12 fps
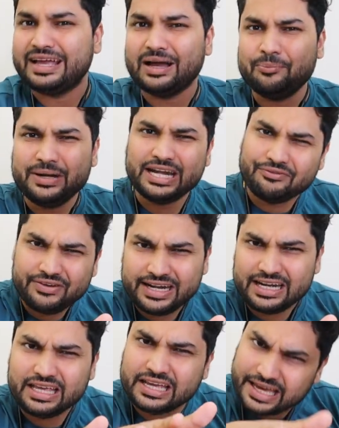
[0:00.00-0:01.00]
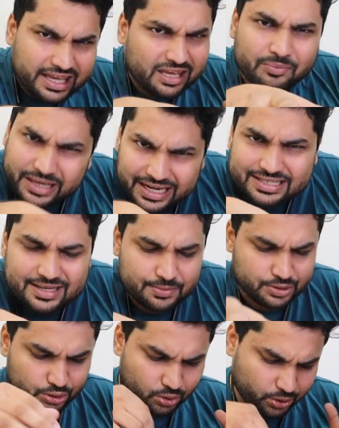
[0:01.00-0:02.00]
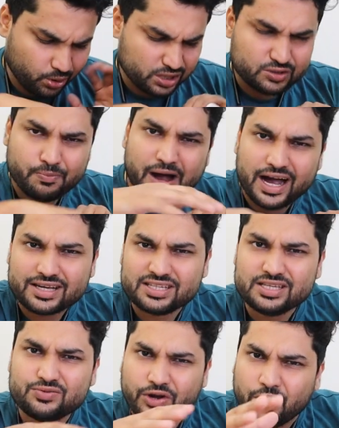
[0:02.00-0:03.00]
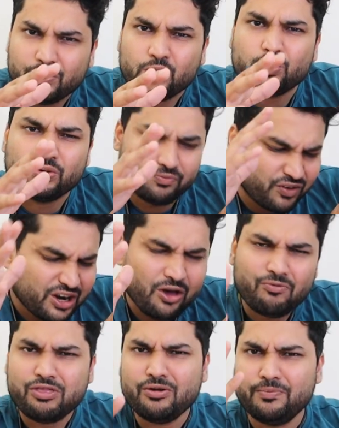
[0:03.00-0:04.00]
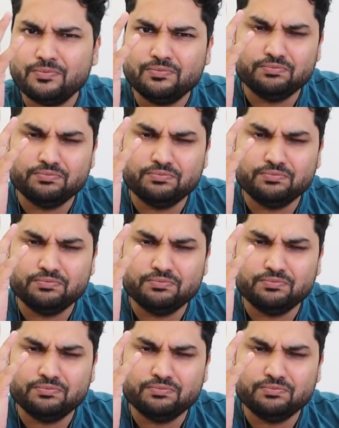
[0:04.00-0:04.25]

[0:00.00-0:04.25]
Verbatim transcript: कम्पीट डेफिनेटली करेगी मेरे हिसाब से तो क्योंकि स्पार्क्स इज़ वन ऑफ द वन ऑफ द